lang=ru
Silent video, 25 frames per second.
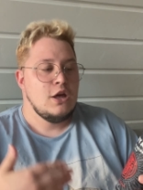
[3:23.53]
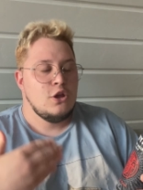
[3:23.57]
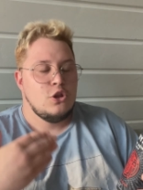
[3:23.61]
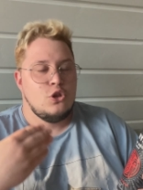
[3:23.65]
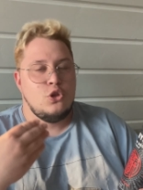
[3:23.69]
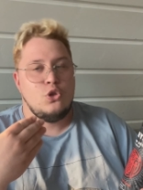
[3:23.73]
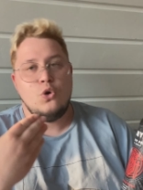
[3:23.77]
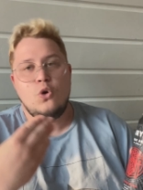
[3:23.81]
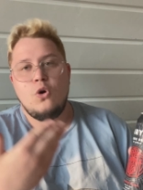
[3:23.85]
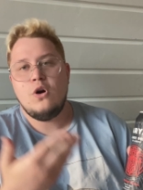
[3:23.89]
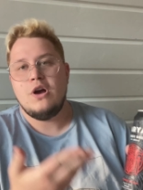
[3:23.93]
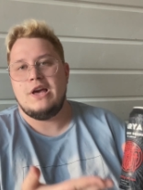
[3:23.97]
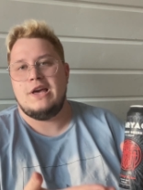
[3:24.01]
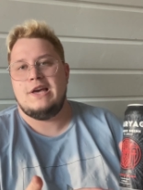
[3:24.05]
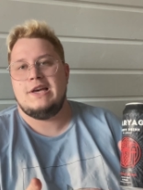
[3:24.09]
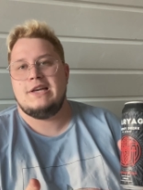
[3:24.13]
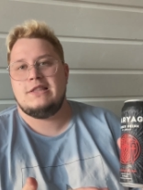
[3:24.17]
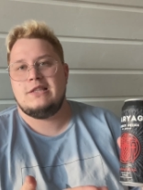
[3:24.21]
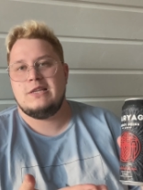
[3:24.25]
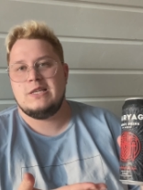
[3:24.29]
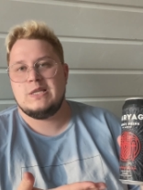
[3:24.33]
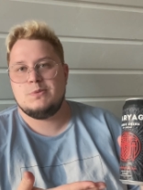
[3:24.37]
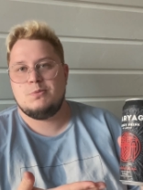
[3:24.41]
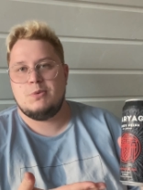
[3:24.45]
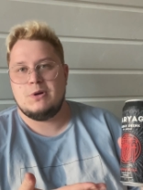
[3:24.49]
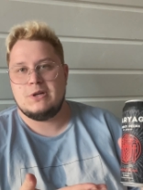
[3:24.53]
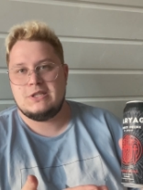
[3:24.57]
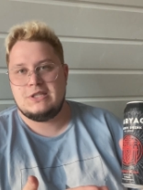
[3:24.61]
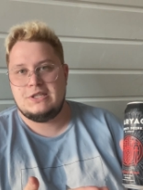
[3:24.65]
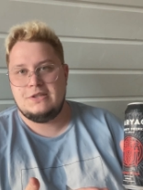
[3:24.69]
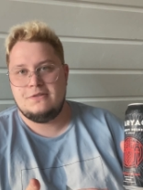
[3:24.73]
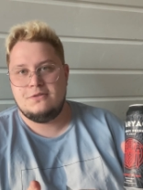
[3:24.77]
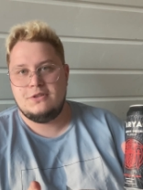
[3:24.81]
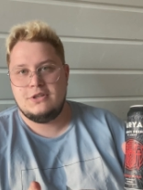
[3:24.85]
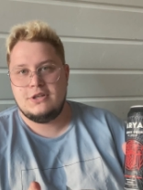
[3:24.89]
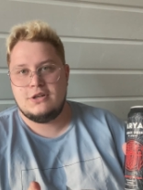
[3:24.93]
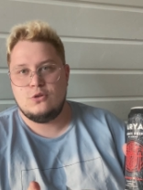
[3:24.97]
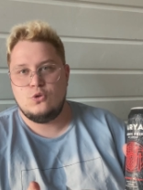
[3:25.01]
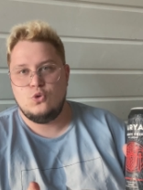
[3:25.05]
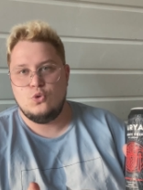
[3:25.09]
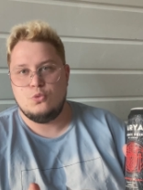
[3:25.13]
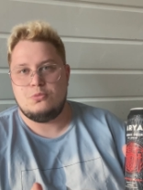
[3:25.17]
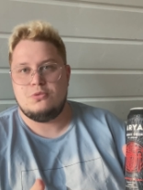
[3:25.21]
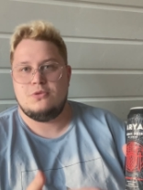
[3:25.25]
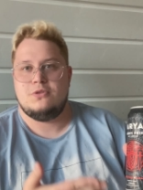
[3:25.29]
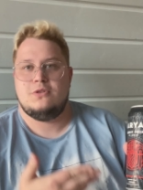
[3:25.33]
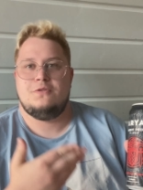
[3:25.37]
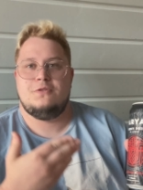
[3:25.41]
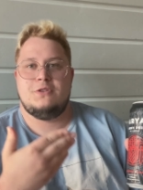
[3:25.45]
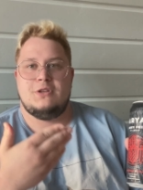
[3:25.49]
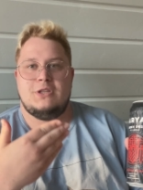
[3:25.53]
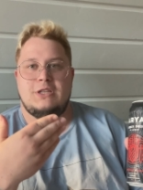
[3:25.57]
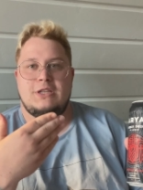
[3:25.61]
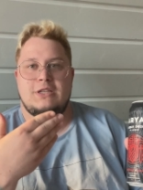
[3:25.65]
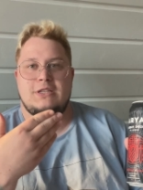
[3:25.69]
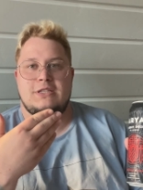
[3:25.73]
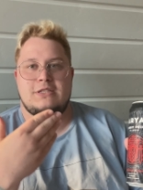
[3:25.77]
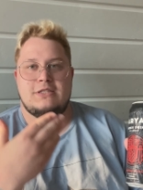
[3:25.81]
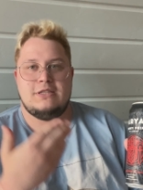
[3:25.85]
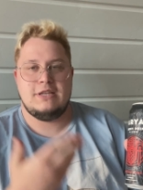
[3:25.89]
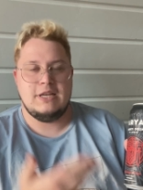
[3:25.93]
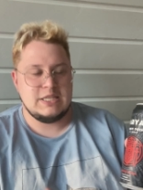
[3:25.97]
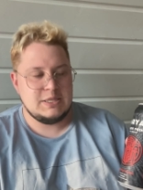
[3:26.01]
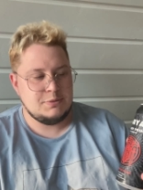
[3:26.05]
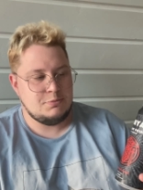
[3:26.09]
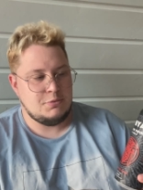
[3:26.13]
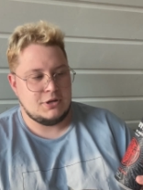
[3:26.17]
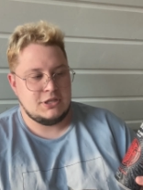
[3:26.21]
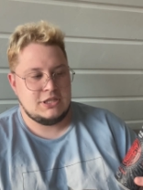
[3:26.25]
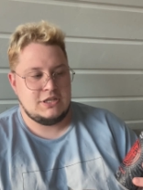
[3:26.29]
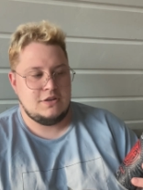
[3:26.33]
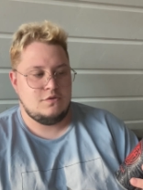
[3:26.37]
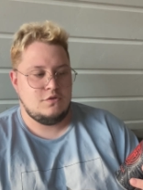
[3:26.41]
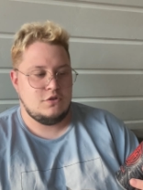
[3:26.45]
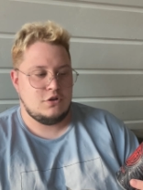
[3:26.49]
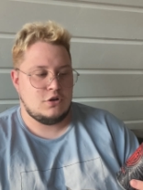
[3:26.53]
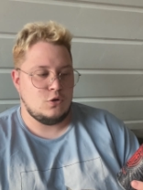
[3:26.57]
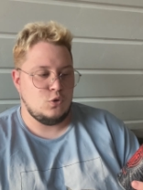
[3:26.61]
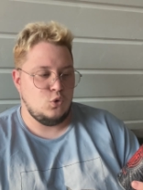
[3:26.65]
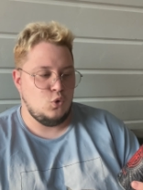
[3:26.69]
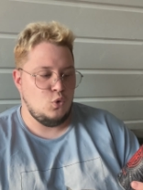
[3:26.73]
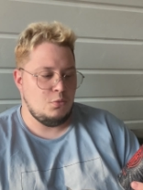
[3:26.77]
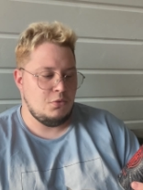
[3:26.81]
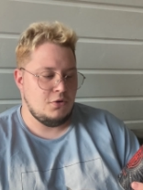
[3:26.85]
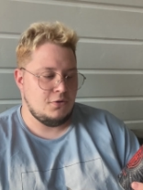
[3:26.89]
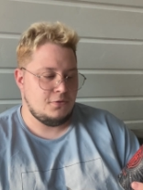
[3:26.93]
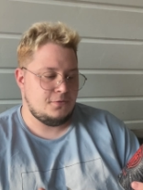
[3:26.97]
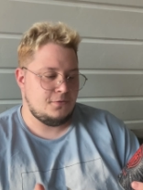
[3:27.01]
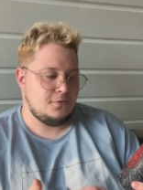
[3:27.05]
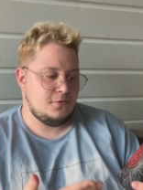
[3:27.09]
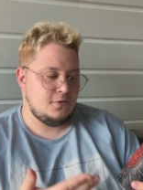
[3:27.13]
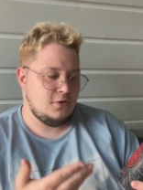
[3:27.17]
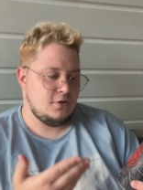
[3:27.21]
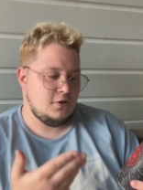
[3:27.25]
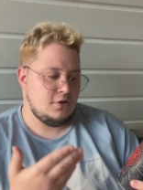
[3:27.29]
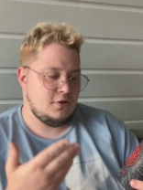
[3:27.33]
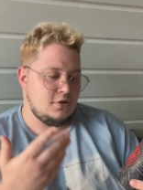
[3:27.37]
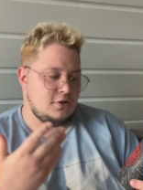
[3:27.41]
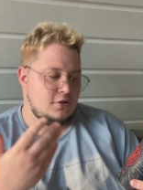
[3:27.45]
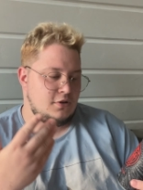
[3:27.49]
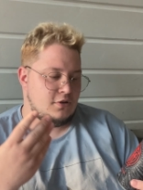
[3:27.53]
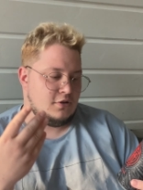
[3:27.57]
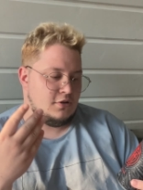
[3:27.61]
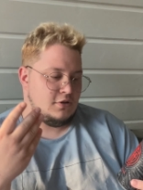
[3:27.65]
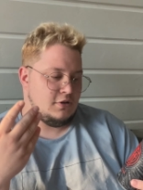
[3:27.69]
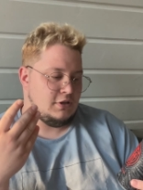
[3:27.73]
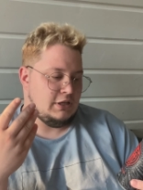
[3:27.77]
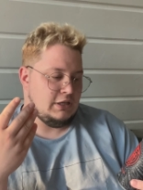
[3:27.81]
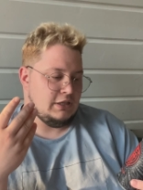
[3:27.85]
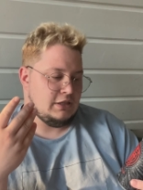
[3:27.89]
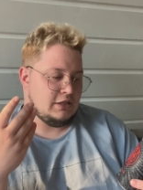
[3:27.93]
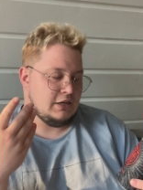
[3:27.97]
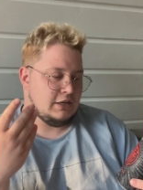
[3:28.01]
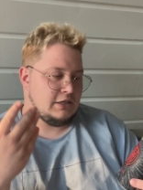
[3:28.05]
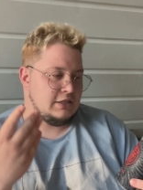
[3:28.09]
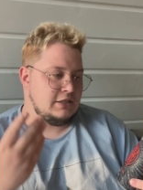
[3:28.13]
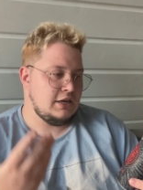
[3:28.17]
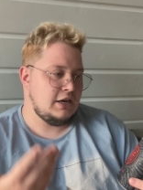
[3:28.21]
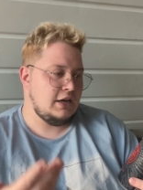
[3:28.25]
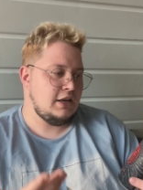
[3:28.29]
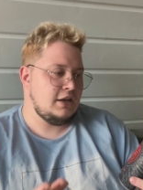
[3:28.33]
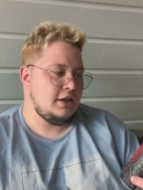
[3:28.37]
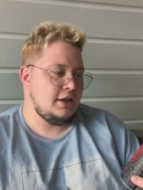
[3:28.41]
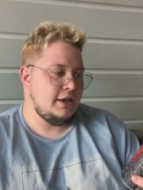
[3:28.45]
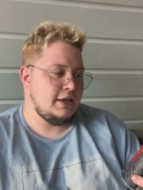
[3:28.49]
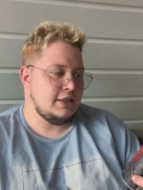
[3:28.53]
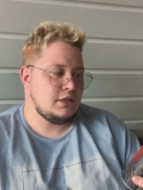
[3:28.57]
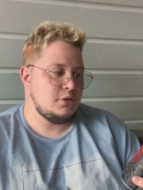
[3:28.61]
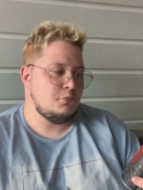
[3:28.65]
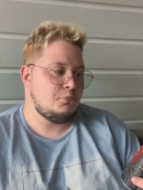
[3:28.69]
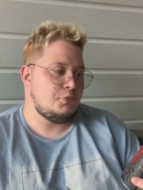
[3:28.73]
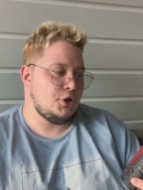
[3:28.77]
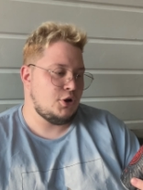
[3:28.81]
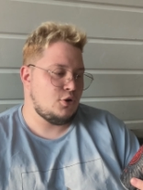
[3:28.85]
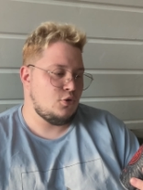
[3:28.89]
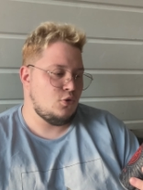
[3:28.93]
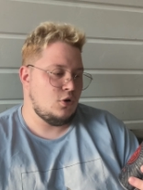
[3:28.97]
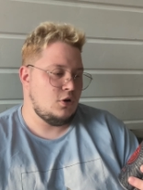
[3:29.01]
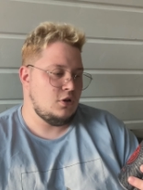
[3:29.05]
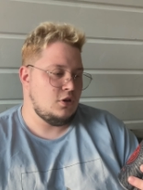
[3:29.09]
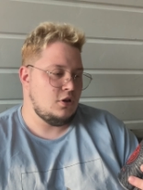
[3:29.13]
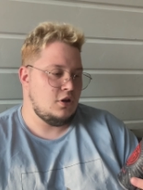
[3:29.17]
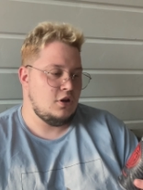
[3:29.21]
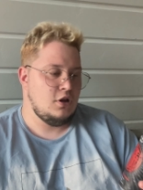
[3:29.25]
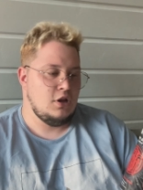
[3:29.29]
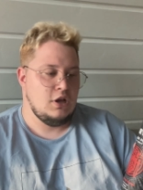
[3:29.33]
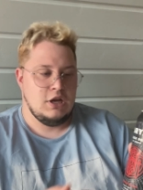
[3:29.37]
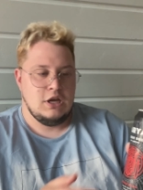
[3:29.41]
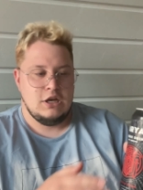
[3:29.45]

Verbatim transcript: Но это спортивный клуб, вернее, сеть спортивных клубов э, и так далее. Это прикольно.